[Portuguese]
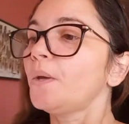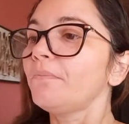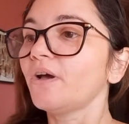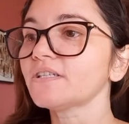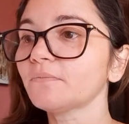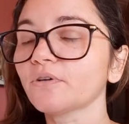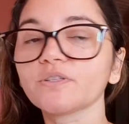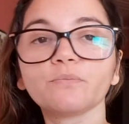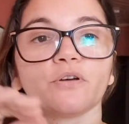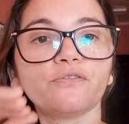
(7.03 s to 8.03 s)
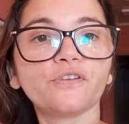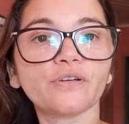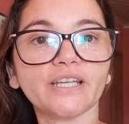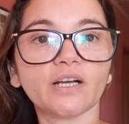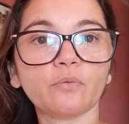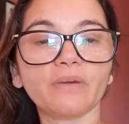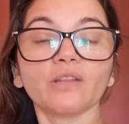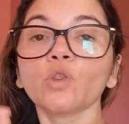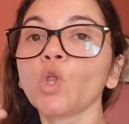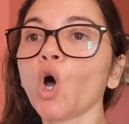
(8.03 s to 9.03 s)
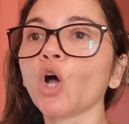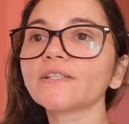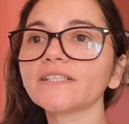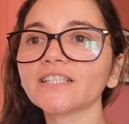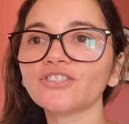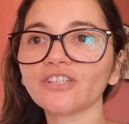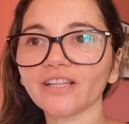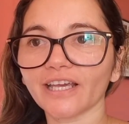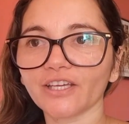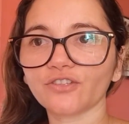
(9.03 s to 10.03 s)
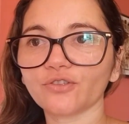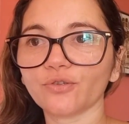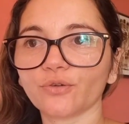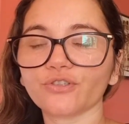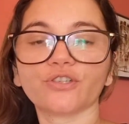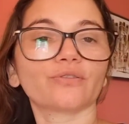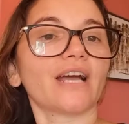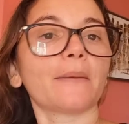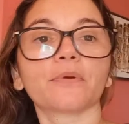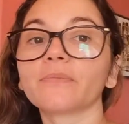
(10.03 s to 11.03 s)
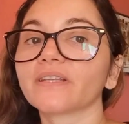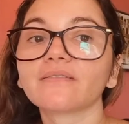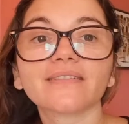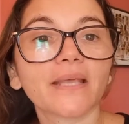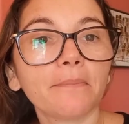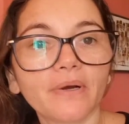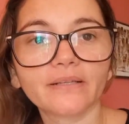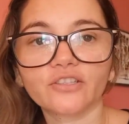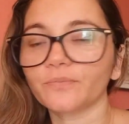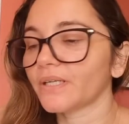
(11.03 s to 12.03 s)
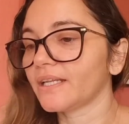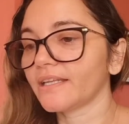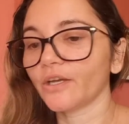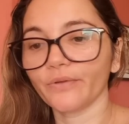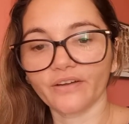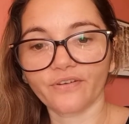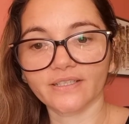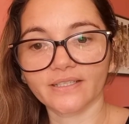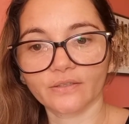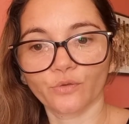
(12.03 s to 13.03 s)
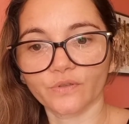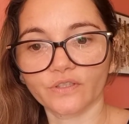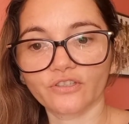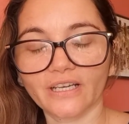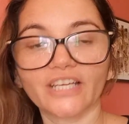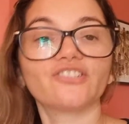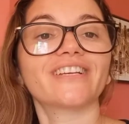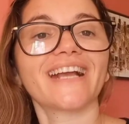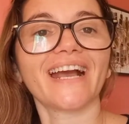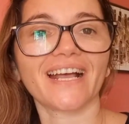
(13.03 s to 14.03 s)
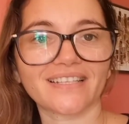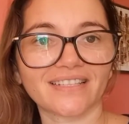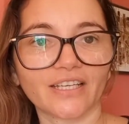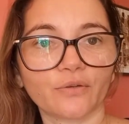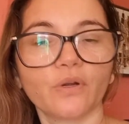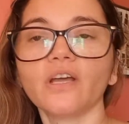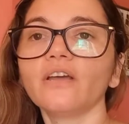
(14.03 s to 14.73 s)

Meus amores, o meu filho queria comer doce de leite hoje eu tava prometendo semanas para ele que eu ia fazer esse doce de leite caseiro,